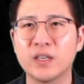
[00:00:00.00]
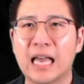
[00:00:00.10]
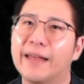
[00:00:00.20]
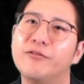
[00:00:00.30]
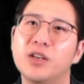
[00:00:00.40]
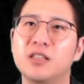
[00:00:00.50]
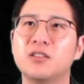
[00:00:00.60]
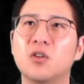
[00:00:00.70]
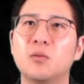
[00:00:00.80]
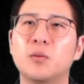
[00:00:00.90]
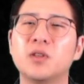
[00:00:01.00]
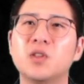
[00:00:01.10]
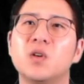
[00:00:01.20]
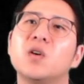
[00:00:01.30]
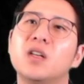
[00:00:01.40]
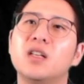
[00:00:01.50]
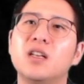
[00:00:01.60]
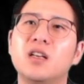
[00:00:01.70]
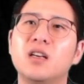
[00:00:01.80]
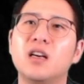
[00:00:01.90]
이게 안 되는 걸 보면서
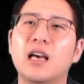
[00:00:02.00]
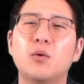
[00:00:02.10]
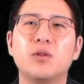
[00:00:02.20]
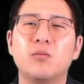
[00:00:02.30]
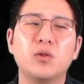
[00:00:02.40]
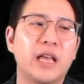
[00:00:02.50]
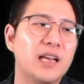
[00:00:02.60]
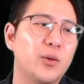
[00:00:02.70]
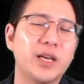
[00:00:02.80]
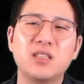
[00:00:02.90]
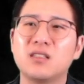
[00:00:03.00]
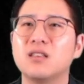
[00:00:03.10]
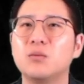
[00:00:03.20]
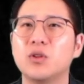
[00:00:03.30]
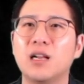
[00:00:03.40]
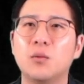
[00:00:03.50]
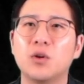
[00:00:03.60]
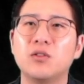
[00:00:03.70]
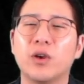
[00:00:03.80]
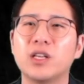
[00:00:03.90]
아, 뭐, 뭐 내일 되겠지, 뭐 내일
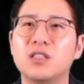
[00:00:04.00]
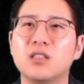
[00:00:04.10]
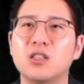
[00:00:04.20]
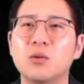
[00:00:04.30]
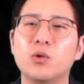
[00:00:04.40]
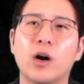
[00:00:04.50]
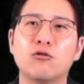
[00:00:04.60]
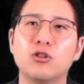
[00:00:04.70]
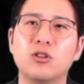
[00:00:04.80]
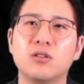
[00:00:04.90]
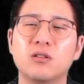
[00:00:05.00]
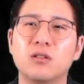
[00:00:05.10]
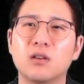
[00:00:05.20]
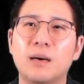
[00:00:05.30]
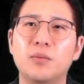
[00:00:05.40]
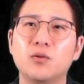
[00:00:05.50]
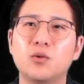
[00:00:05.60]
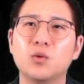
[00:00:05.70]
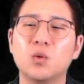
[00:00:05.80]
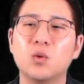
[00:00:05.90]
모레는 되겠지 이러면서 왔고요.
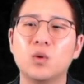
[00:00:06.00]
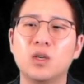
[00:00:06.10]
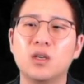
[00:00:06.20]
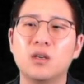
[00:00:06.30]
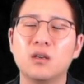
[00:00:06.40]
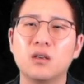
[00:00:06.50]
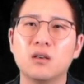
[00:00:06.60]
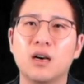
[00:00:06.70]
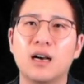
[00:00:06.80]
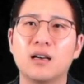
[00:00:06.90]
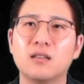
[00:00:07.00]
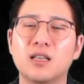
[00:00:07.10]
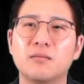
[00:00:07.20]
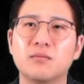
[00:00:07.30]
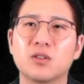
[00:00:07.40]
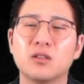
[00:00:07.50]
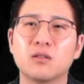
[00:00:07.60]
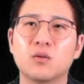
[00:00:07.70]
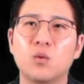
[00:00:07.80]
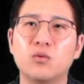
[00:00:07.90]
한편으로는 또 아, 참
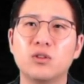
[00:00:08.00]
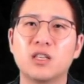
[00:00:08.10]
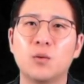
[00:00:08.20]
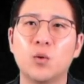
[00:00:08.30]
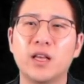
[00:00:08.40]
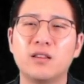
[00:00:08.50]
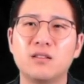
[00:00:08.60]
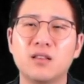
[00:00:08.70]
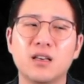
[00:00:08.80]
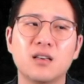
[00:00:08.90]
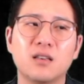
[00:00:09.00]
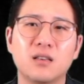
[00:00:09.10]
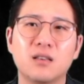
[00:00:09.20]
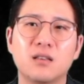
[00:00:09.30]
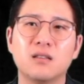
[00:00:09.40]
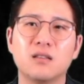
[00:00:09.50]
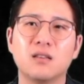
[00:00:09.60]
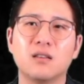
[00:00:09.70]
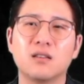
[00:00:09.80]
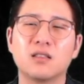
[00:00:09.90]
공부를 참 오래 했는데
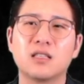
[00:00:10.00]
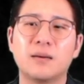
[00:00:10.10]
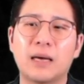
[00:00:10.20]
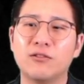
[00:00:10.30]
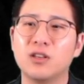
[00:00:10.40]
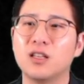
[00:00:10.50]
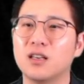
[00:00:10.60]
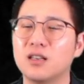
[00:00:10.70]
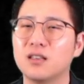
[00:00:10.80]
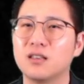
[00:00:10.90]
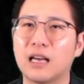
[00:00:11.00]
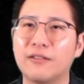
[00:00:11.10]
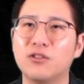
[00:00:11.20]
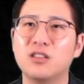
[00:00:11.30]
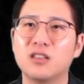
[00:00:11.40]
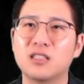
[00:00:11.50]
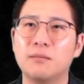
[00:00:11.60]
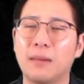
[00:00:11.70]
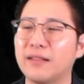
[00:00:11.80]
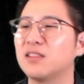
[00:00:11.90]
예, 이게 참 안 되네. 예, 안 되는 게
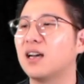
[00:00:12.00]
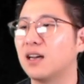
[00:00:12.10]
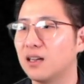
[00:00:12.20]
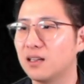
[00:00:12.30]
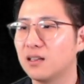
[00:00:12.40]
참 많다.